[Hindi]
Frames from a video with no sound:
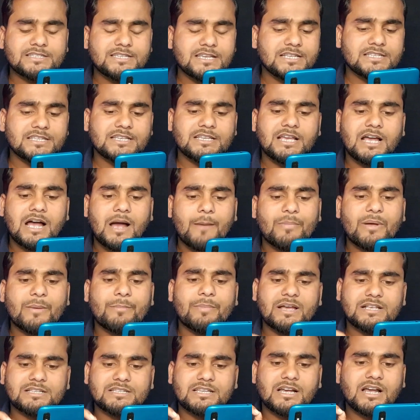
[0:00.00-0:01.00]
अच्छे से यहाँ पे
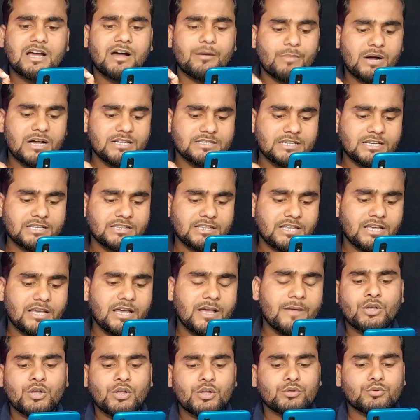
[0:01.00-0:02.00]
पैसे कमा सकते
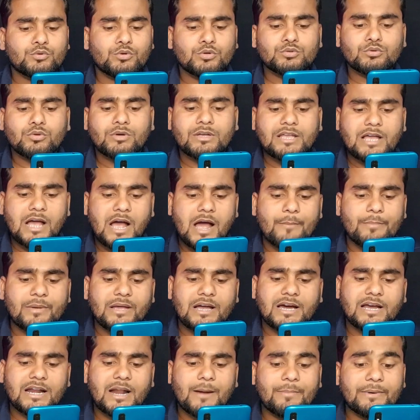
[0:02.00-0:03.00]
हैं दोस्तों यहाँ पे
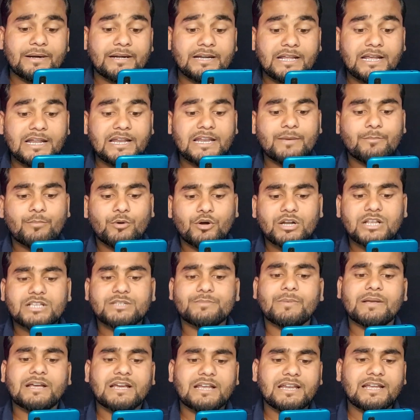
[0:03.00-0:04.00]
अगर आप डेली बोनस
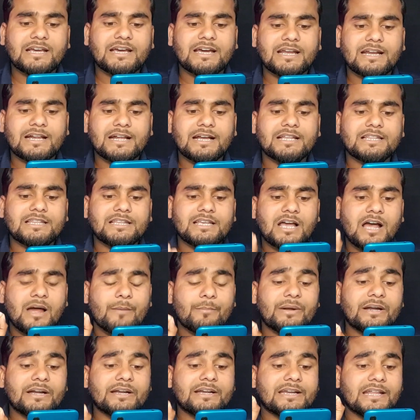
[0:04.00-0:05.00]
पे क्लिक करेंगे तो यहाँ
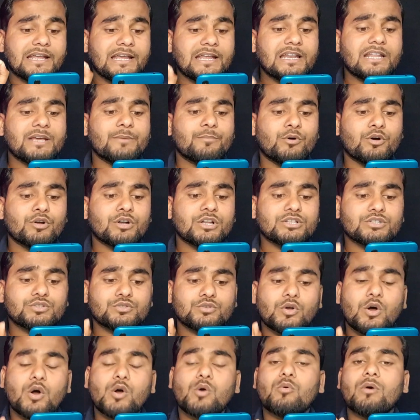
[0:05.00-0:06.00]
पे डेली बोनस
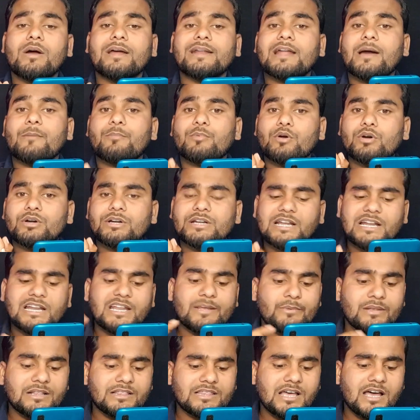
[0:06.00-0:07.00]
100 क्वाइन आपको
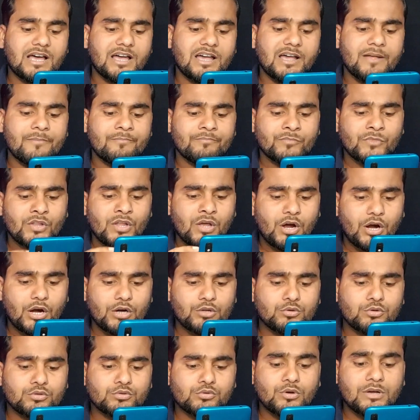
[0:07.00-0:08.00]
डेली मिलता है और
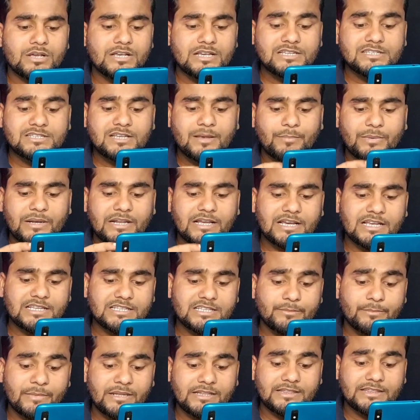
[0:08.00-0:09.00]
दोस्तों इस
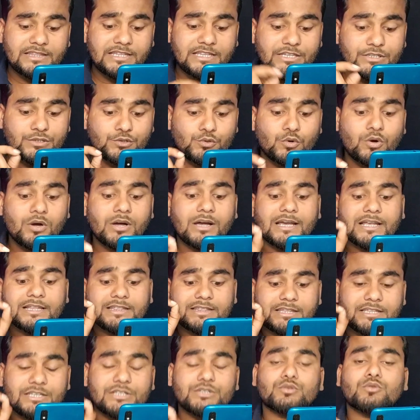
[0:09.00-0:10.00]
अप्लीकेशन में तीसों के
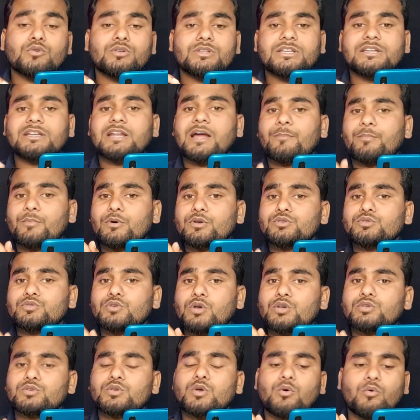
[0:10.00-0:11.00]
तीसों दिन आपको
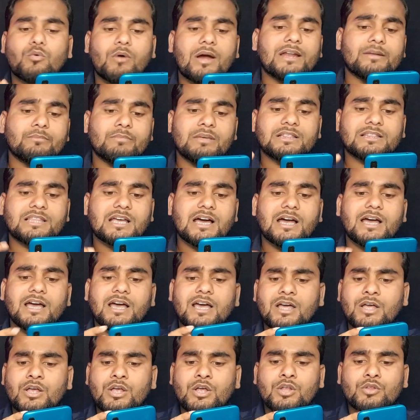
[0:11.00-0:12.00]
सौ सौ क्वाइन मिलता
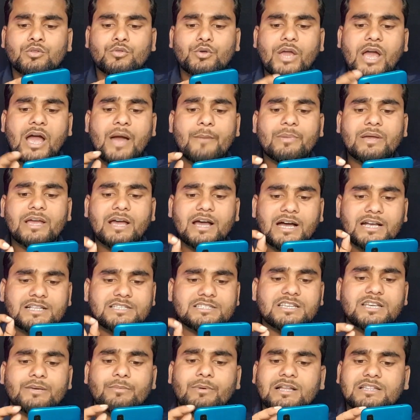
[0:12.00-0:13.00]
है तो यहाँ पर
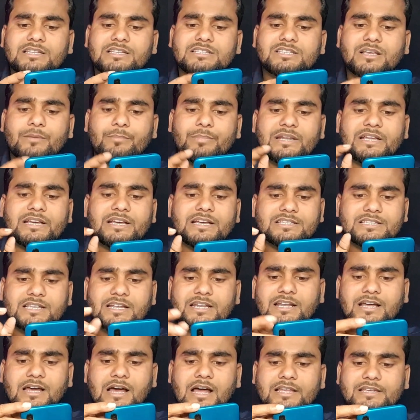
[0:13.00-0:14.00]
अच्छी बात इस
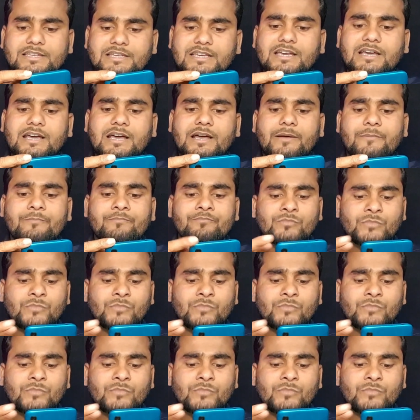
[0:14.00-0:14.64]
एप्लीकेशन का ये है